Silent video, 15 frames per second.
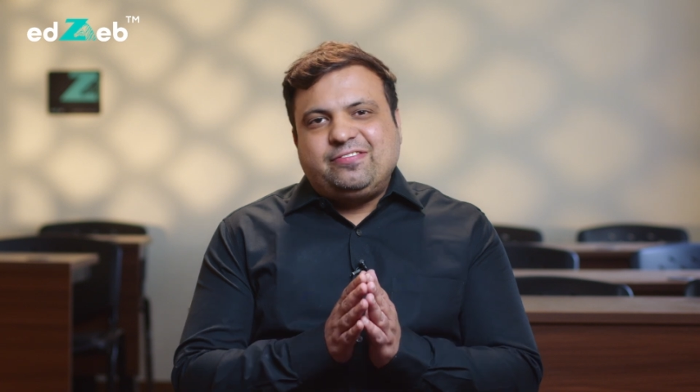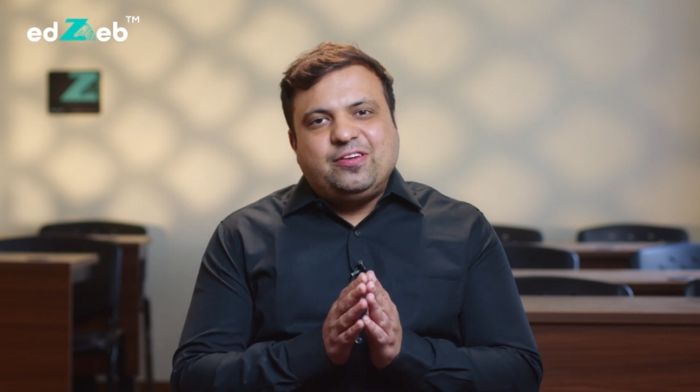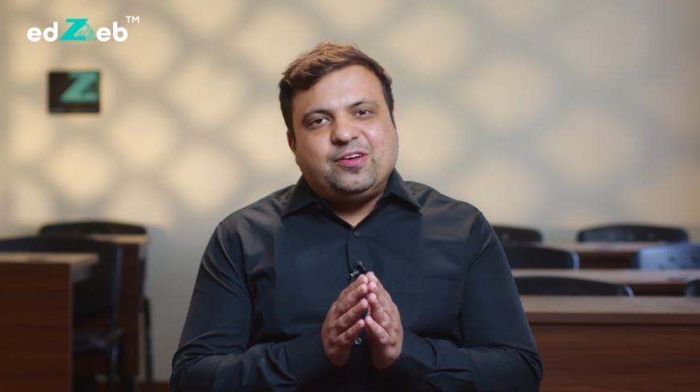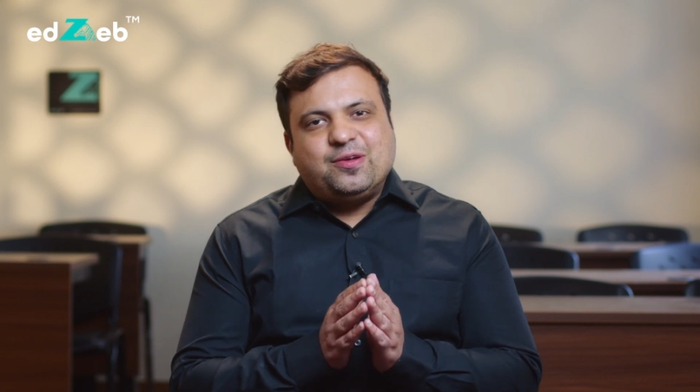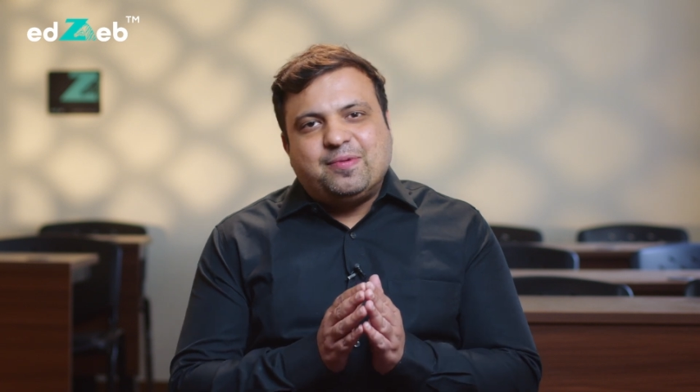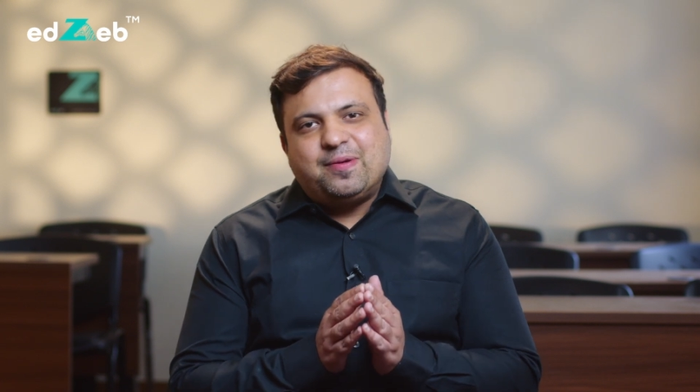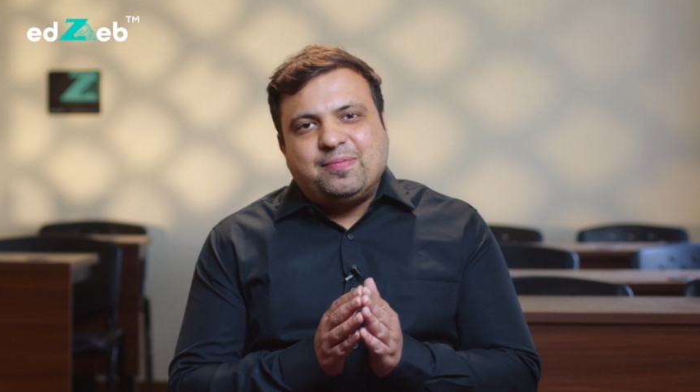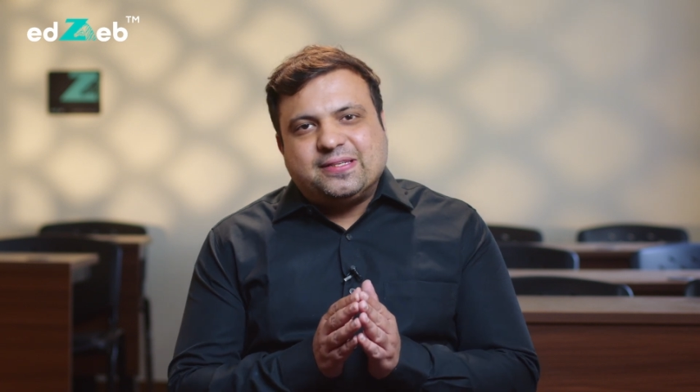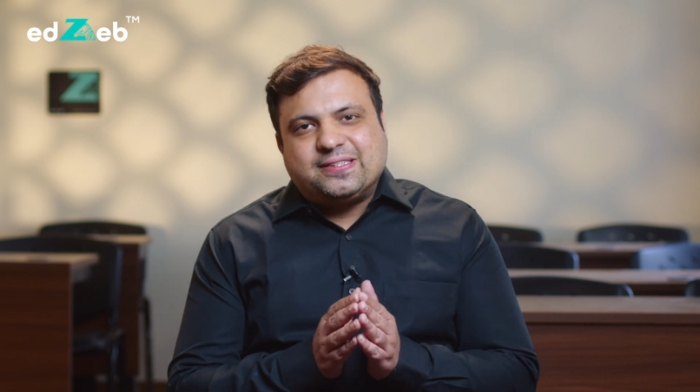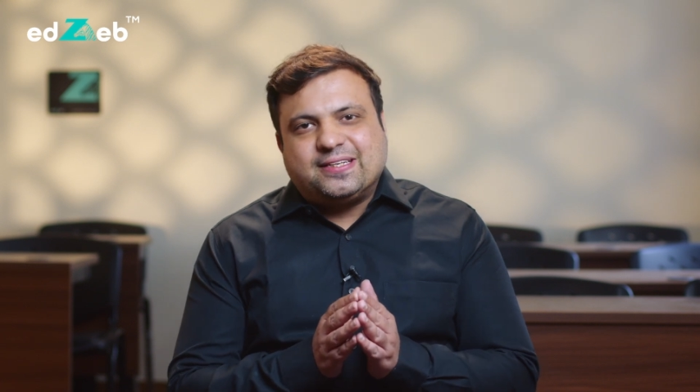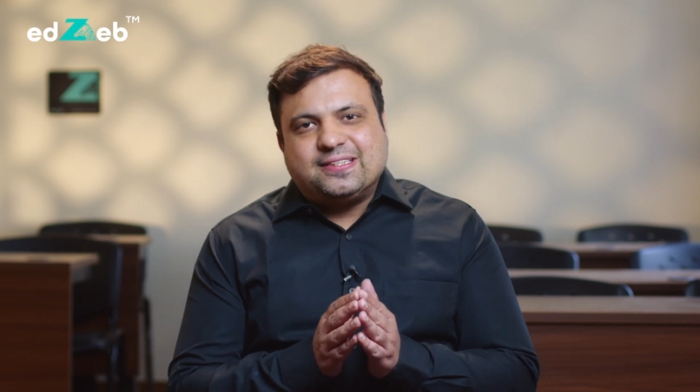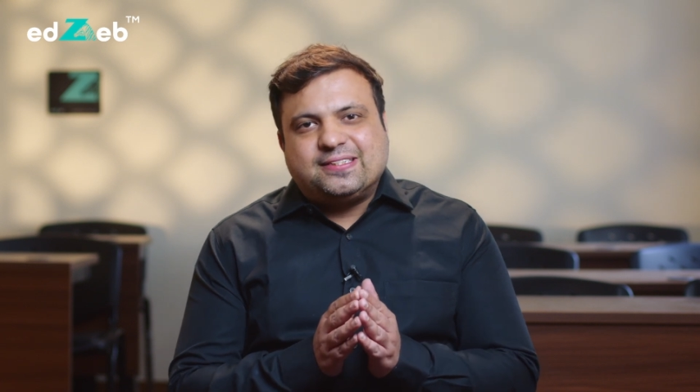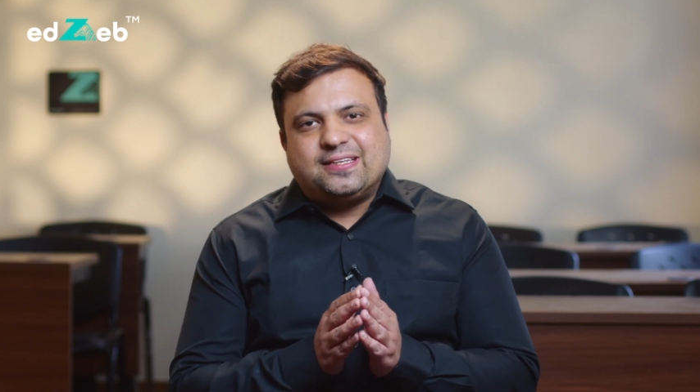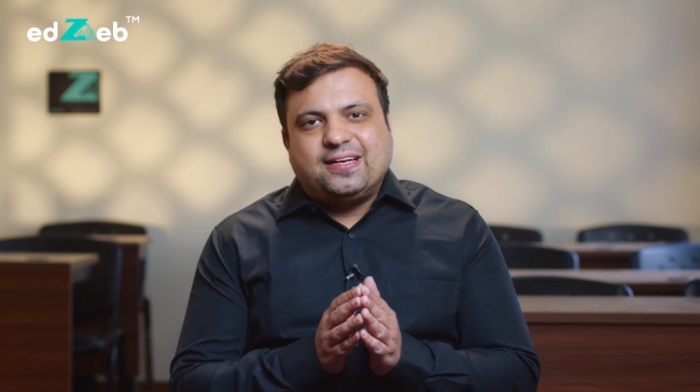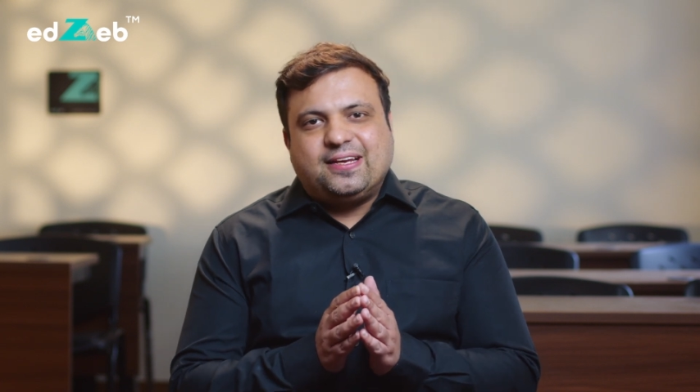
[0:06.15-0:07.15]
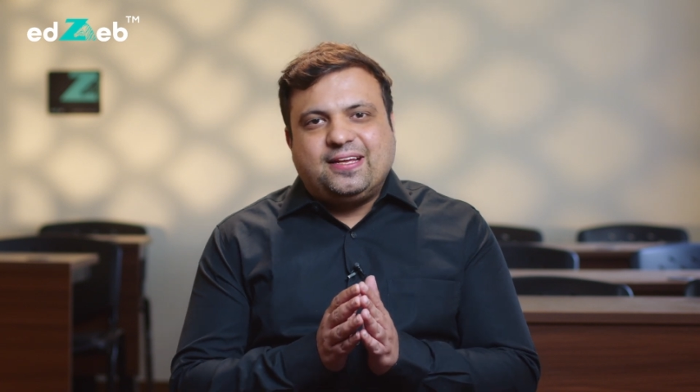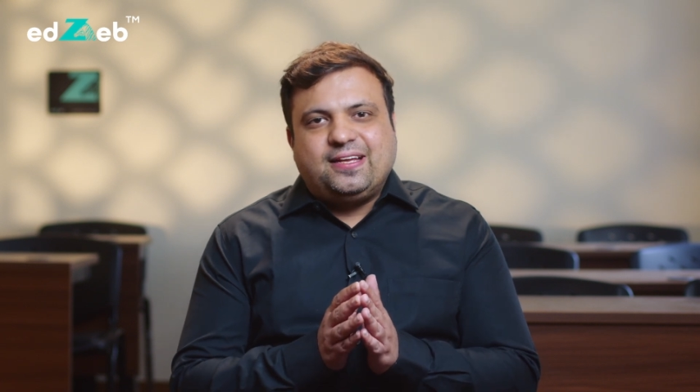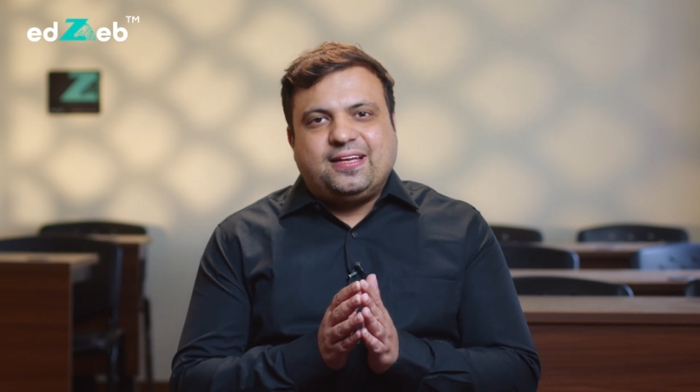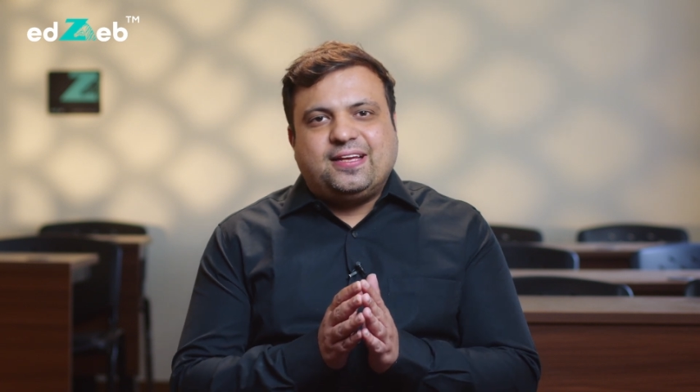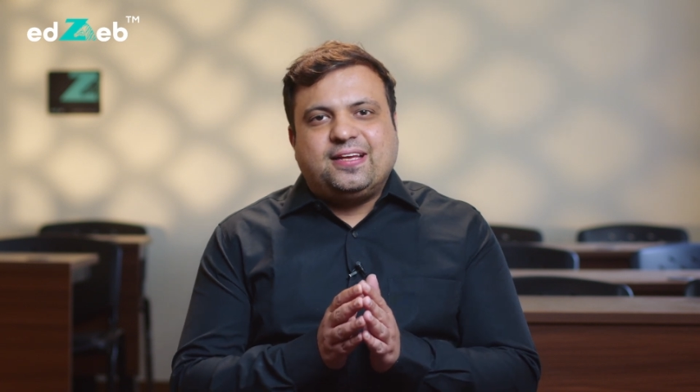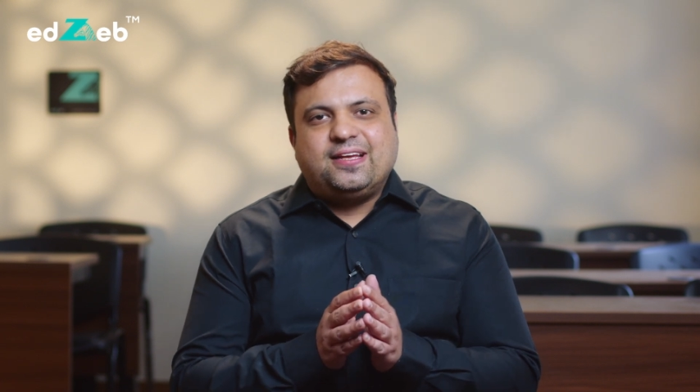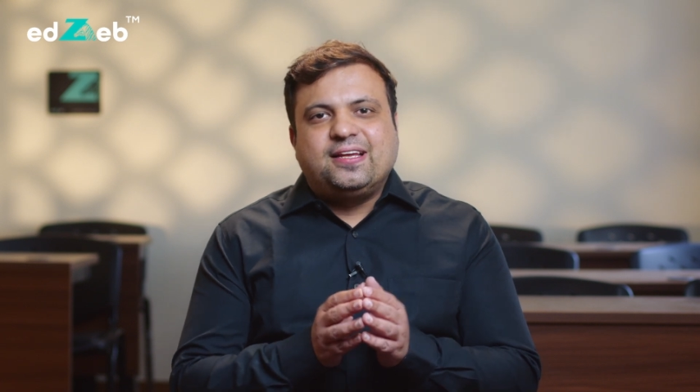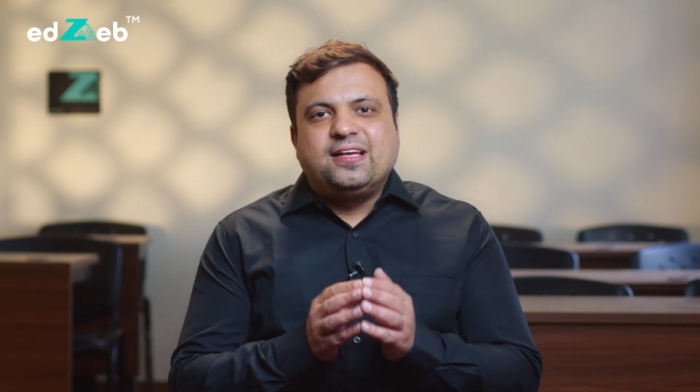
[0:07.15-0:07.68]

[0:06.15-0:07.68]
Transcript: वीडियो में हम डिस्कस करेंगे